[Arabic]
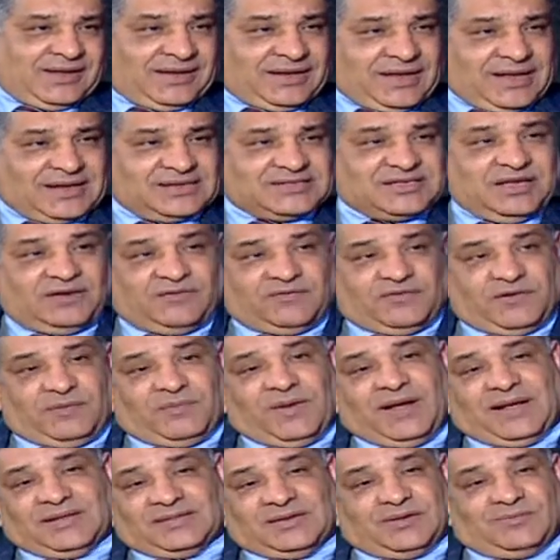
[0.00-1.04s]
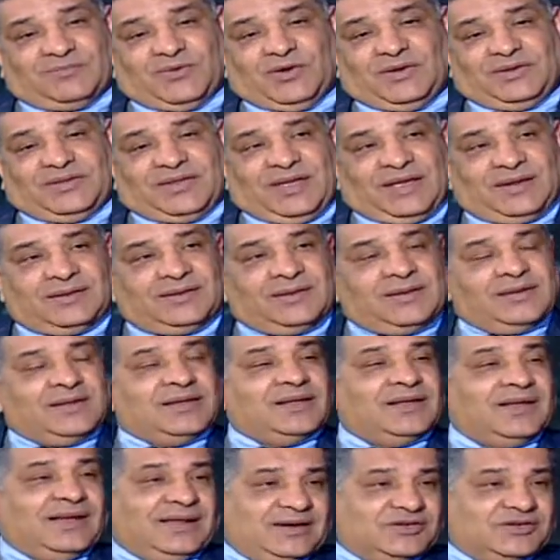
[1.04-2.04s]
كاسر في بعض البلدان نعم.